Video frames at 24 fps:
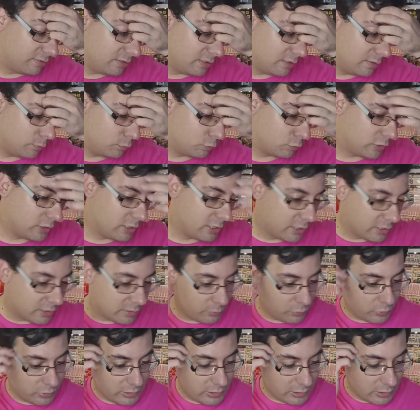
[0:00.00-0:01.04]
c'est
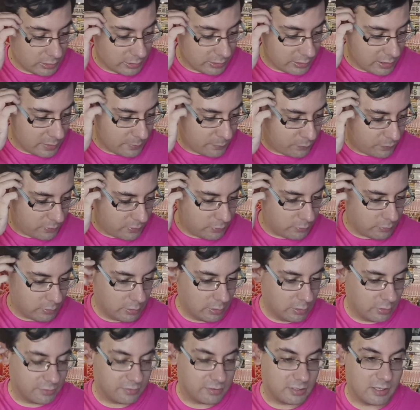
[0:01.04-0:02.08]
moyen moyen, et puis
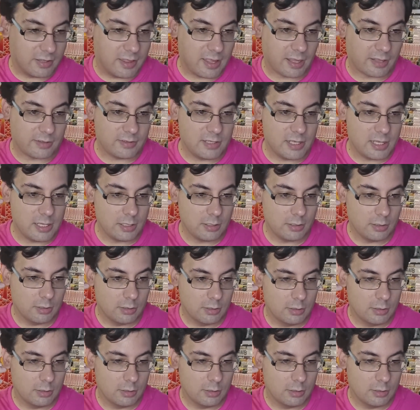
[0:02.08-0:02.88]
c'est le dernier.